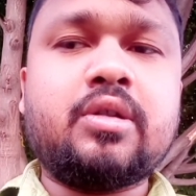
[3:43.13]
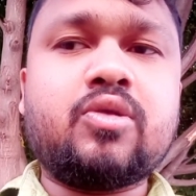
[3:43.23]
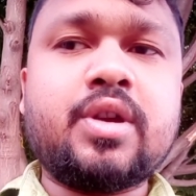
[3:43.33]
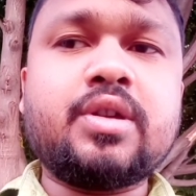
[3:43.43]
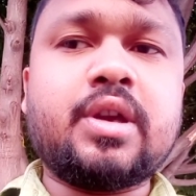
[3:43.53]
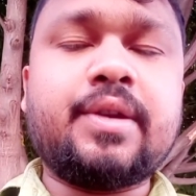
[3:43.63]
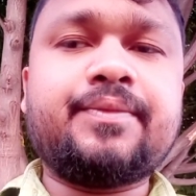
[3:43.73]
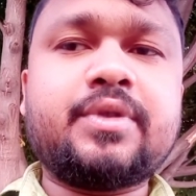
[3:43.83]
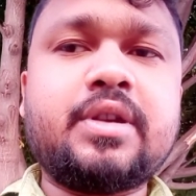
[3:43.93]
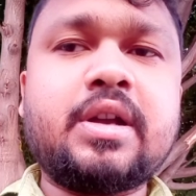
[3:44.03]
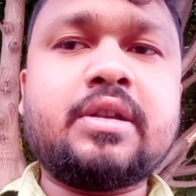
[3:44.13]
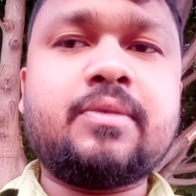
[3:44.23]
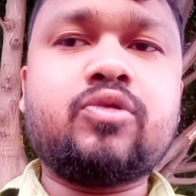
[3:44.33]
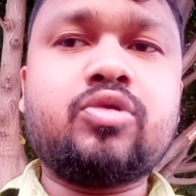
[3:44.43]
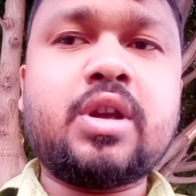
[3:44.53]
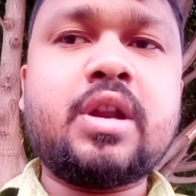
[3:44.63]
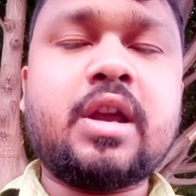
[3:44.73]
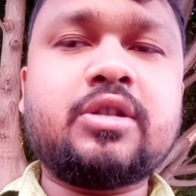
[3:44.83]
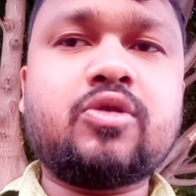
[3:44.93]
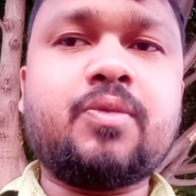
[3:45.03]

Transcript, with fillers: রয়ে যায় ঠিক আছে পুদুচারি লাস্ট